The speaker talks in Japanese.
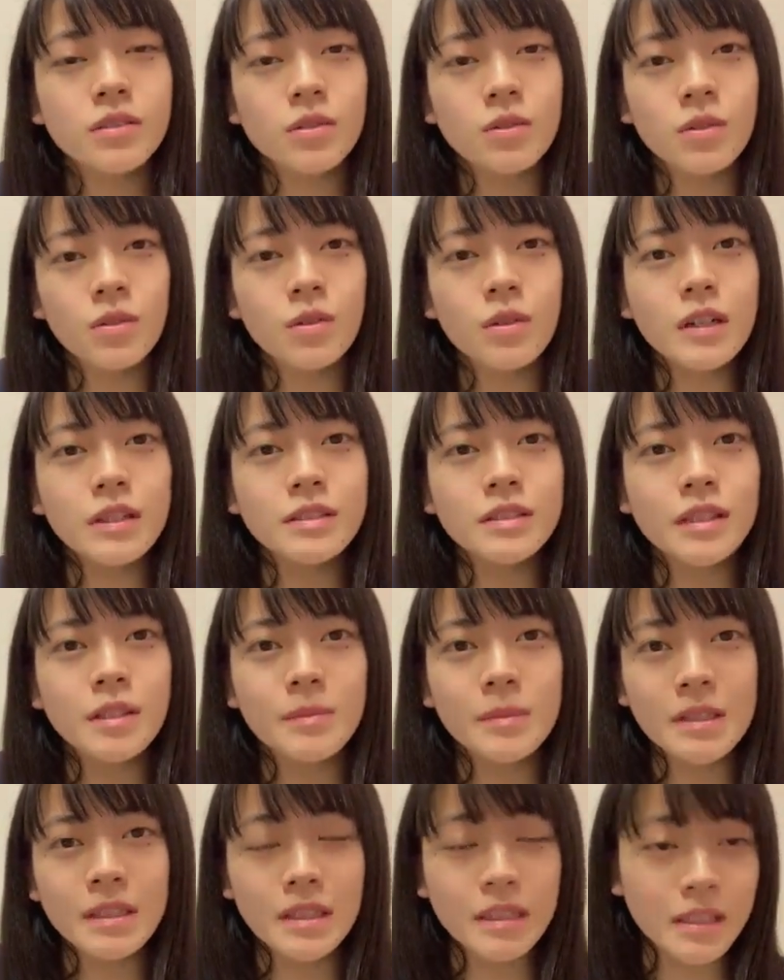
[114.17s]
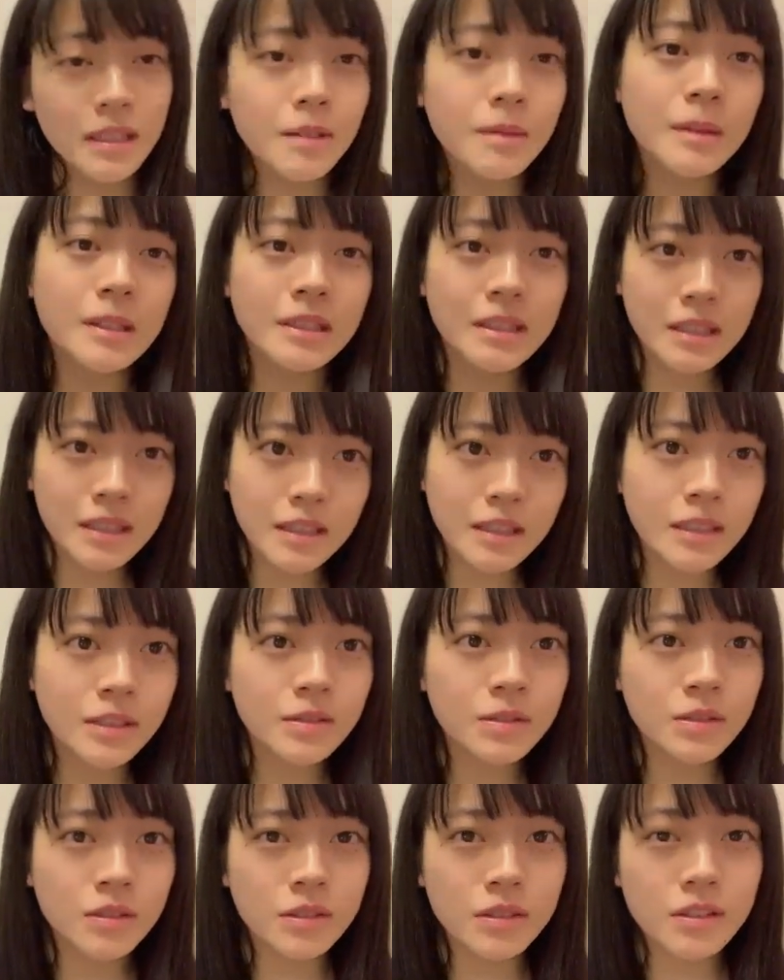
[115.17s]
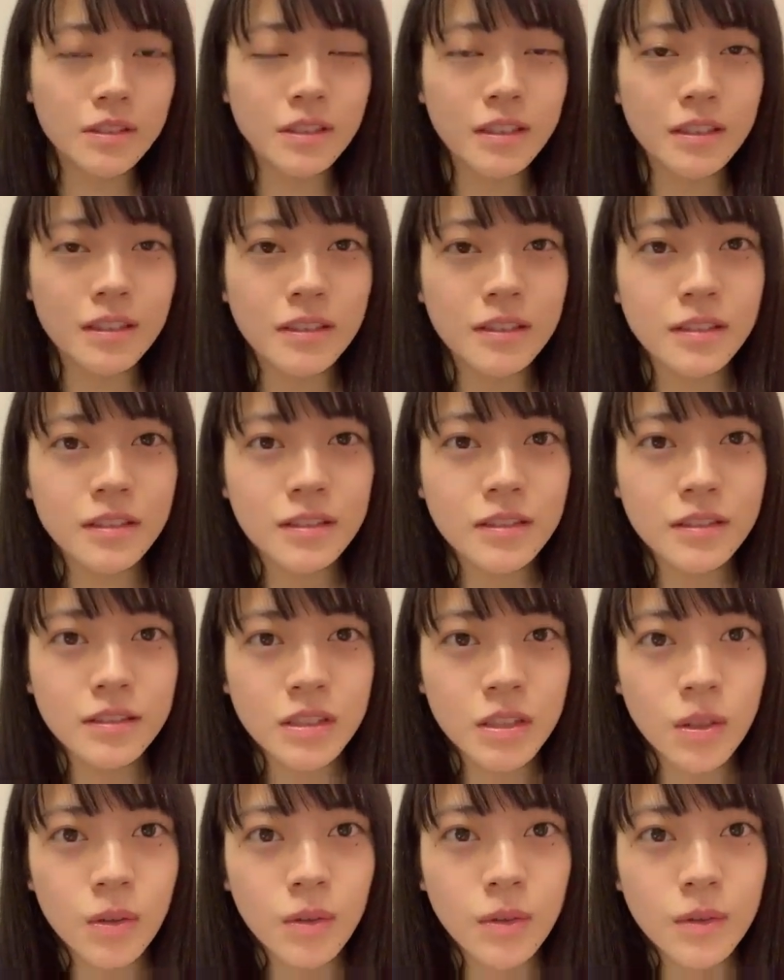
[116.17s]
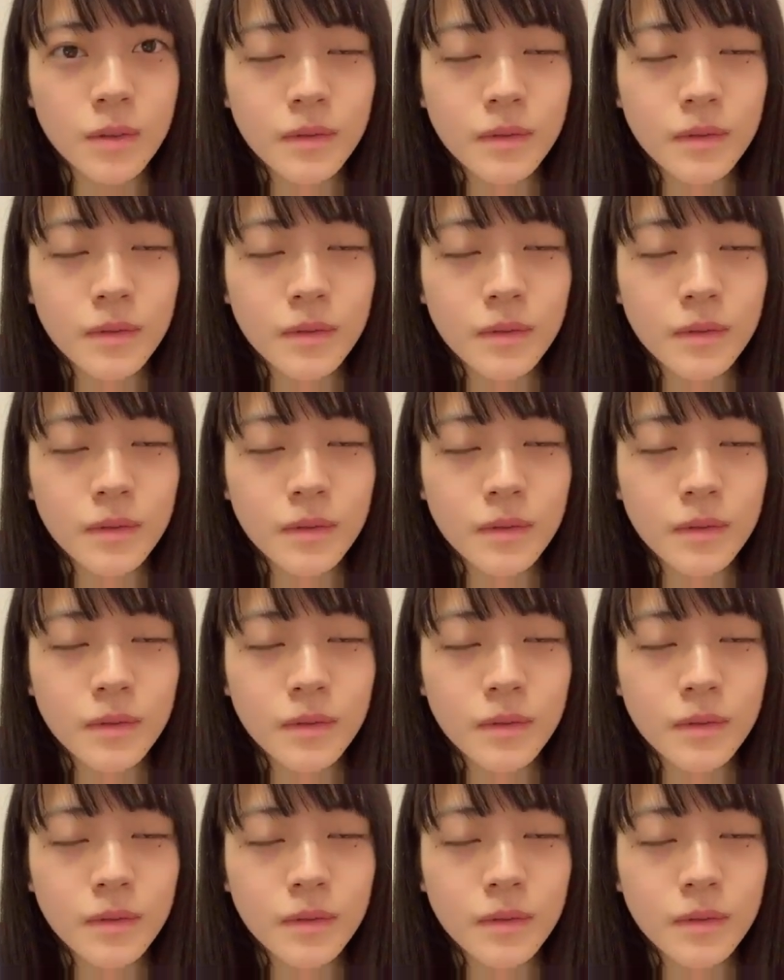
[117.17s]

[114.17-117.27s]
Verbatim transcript: 怖くて見に行けませんね、普通に。そう